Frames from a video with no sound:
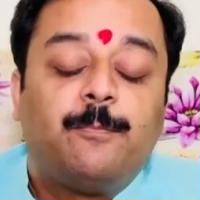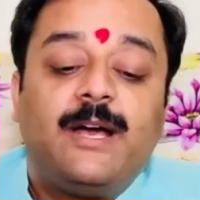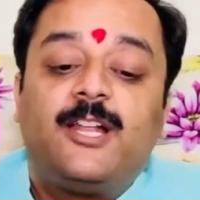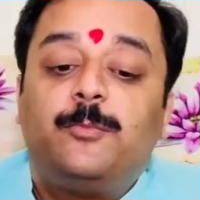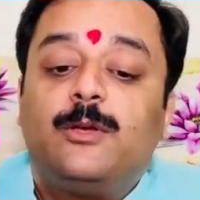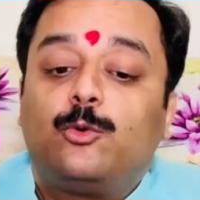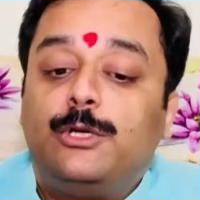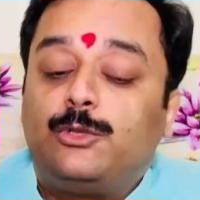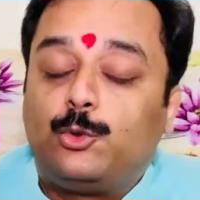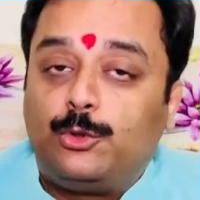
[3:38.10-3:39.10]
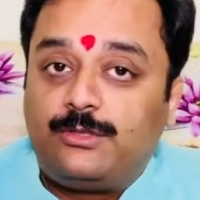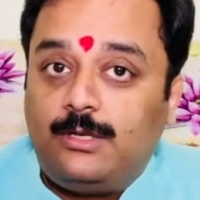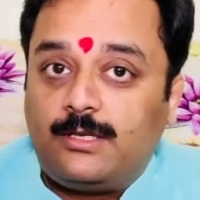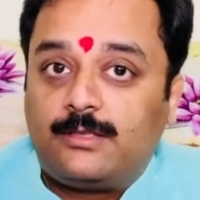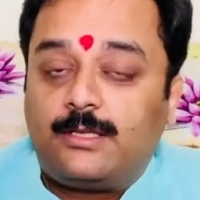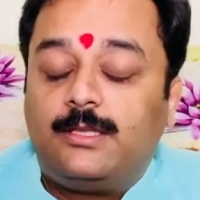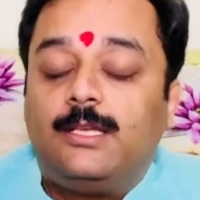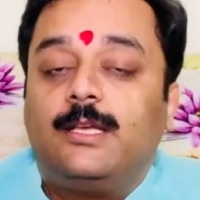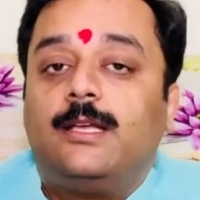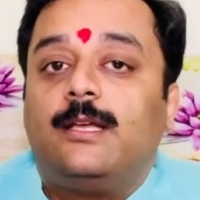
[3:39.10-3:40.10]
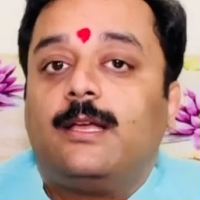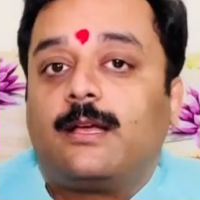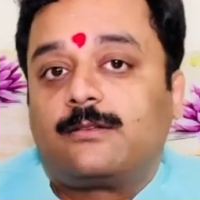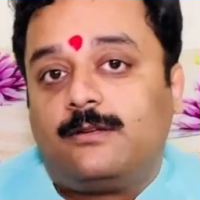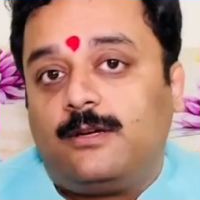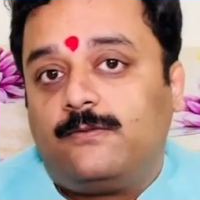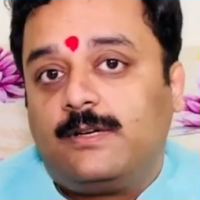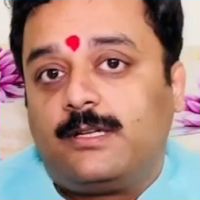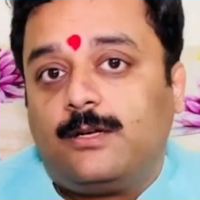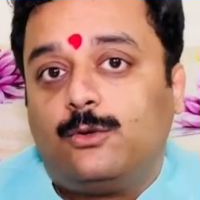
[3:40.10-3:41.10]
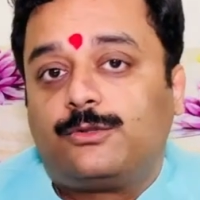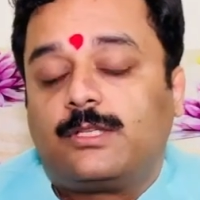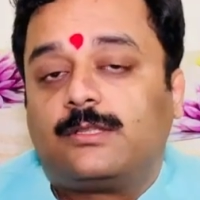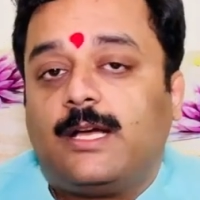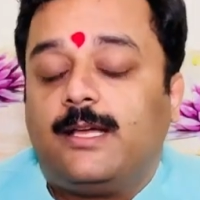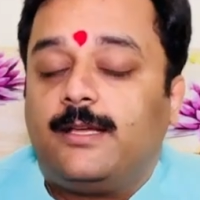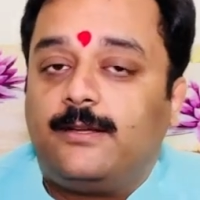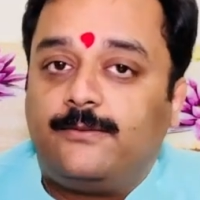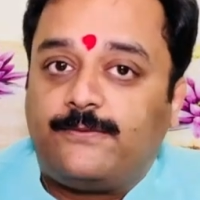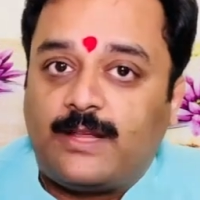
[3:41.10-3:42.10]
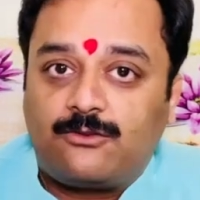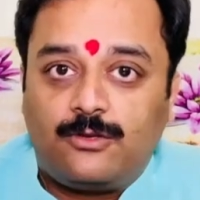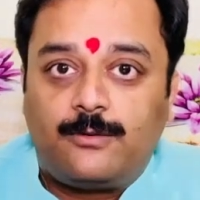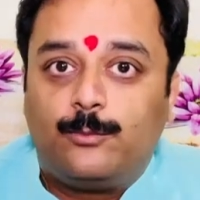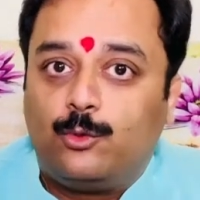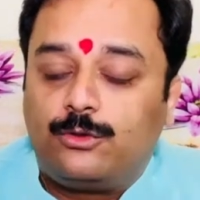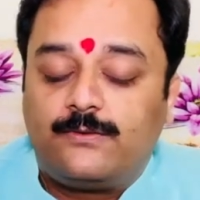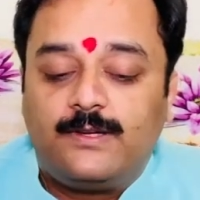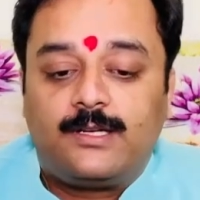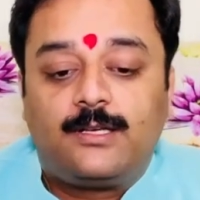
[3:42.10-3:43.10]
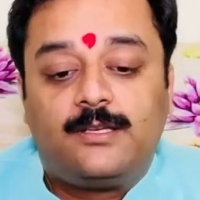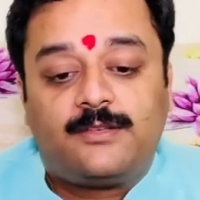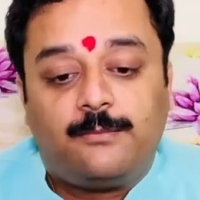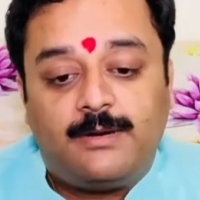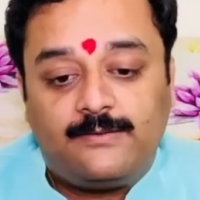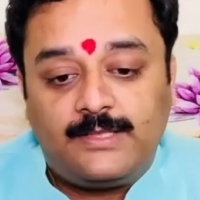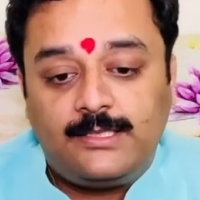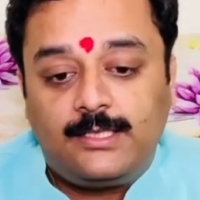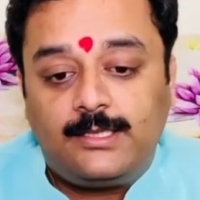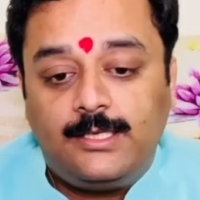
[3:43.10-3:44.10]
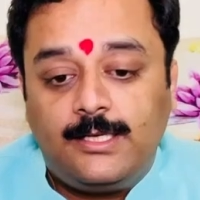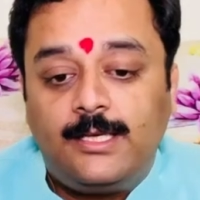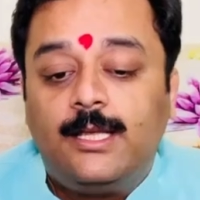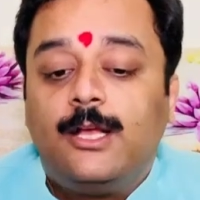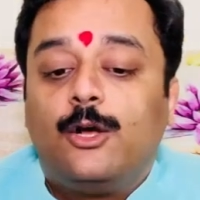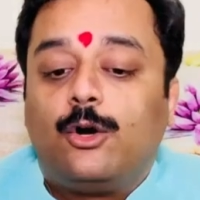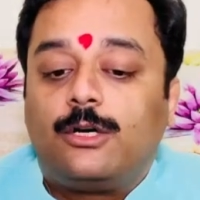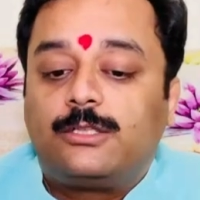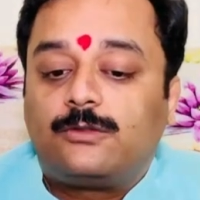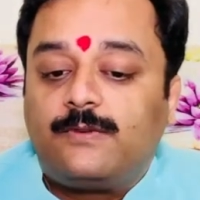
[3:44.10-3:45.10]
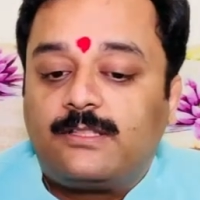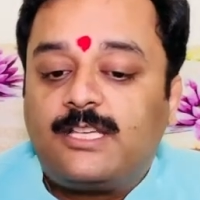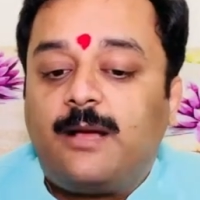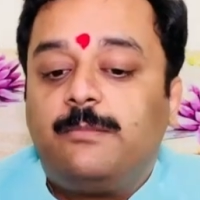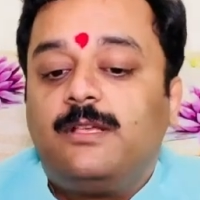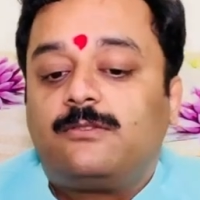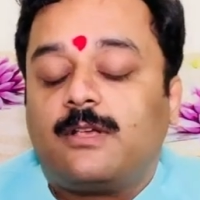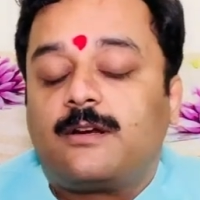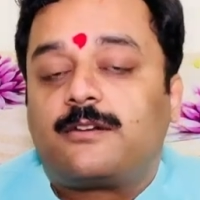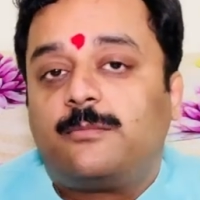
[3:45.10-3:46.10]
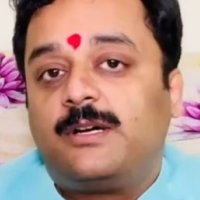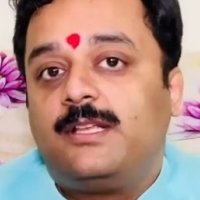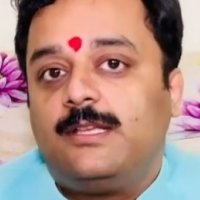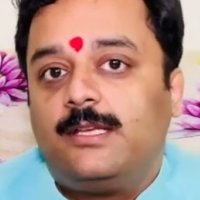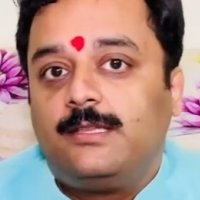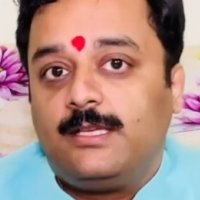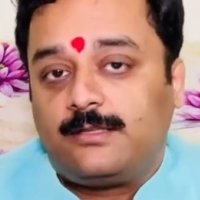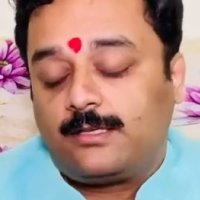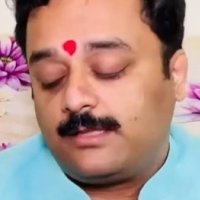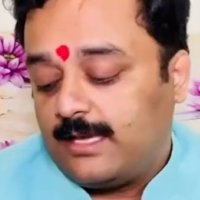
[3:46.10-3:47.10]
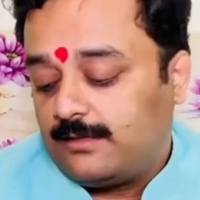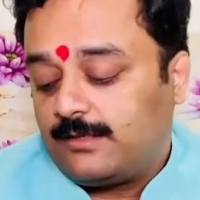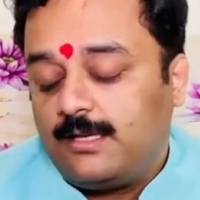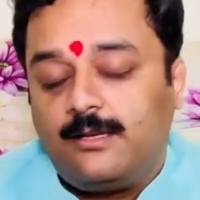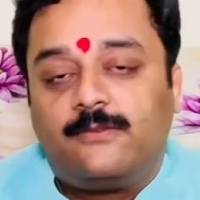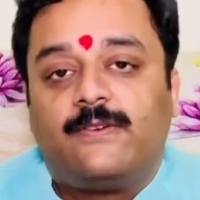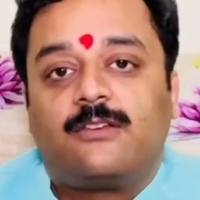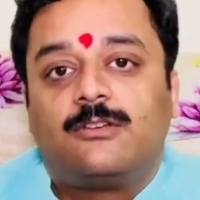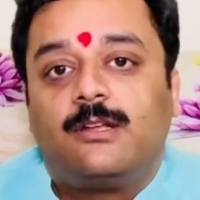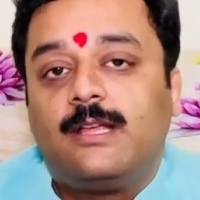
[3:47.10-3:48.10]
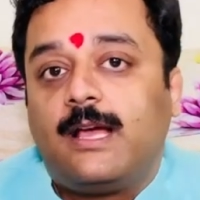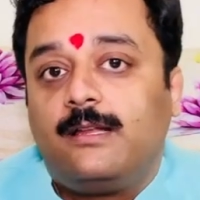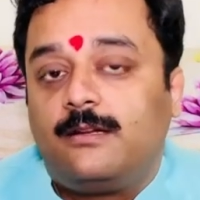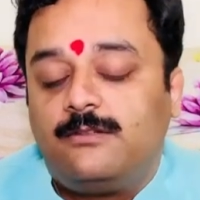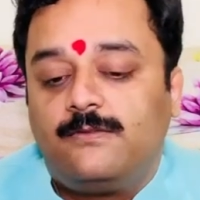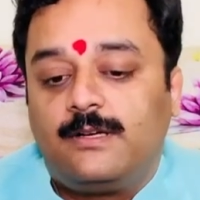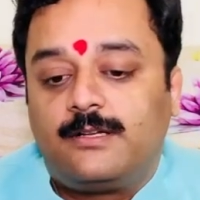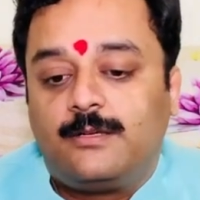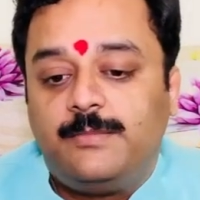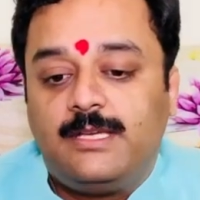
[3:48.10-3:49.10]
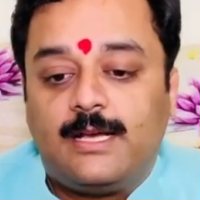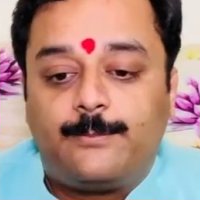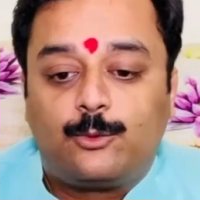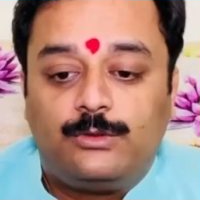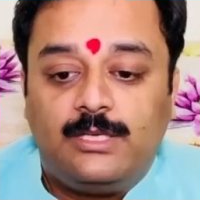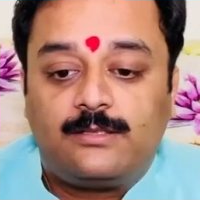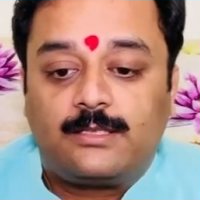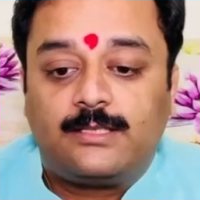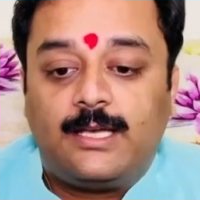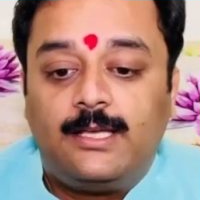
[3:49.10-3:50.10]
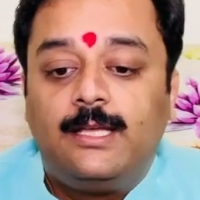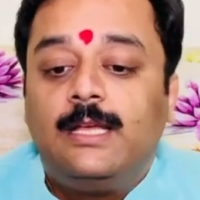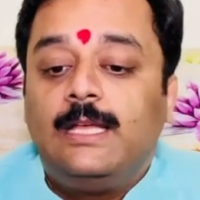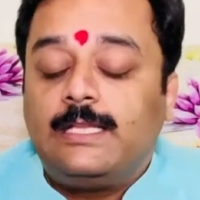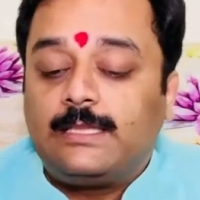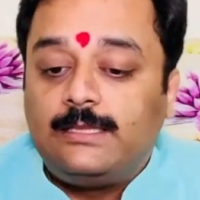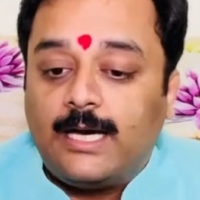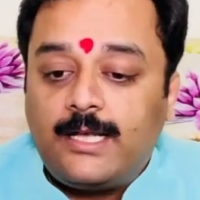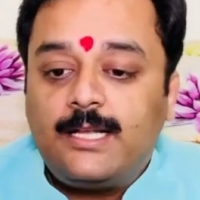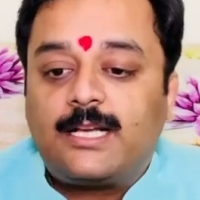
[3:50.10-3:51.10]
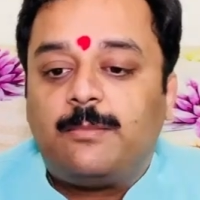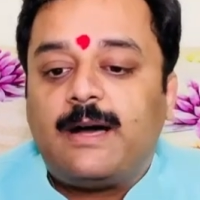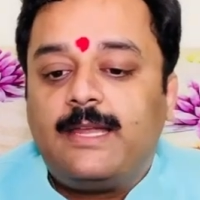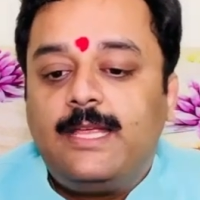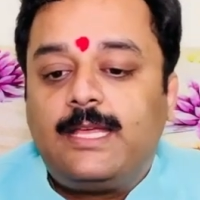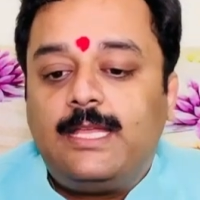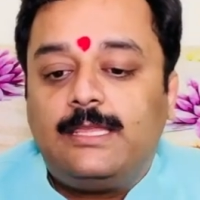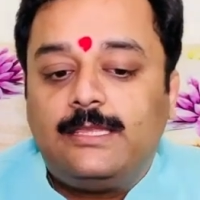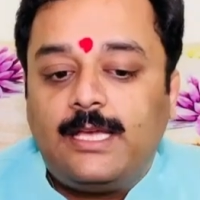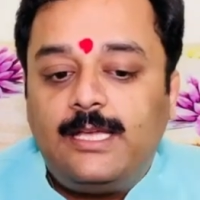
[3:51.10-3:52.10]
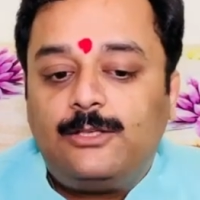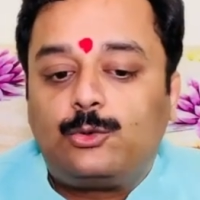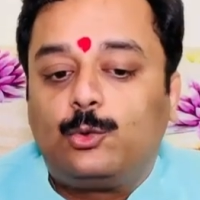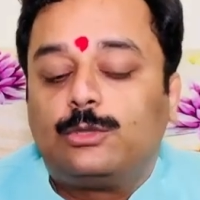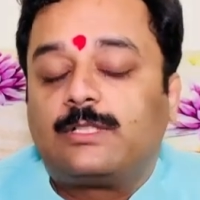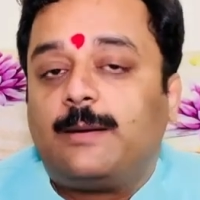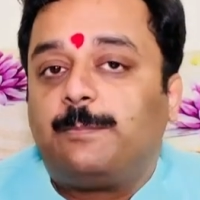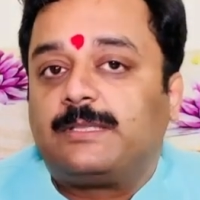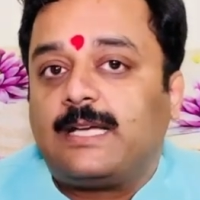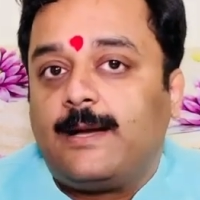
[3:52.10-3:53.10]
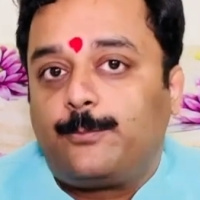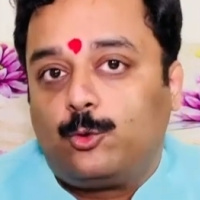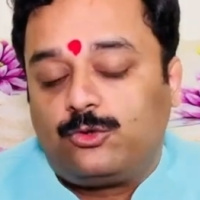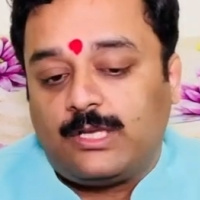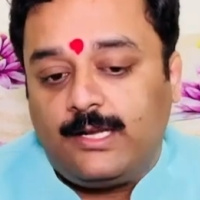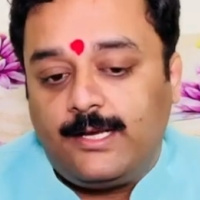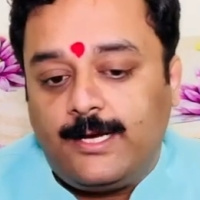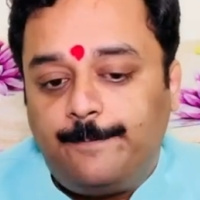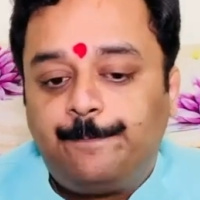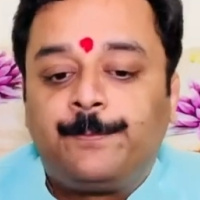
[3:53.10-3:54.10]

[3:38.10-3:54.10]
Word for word: पैर में कोई चोट लग सकती है एक्सीडेंट वगैरह हो सकता है फ्रैक्चर मोच वगैरह की संभावना दिखती है और त्वचा में संक्रमण ये दे सकता है स्किन इन्फेक्शन या एलर्जी वगैरह भी ये आपको दे सकता है धन कमाने के नए स्रोत का पता आपको चलेगा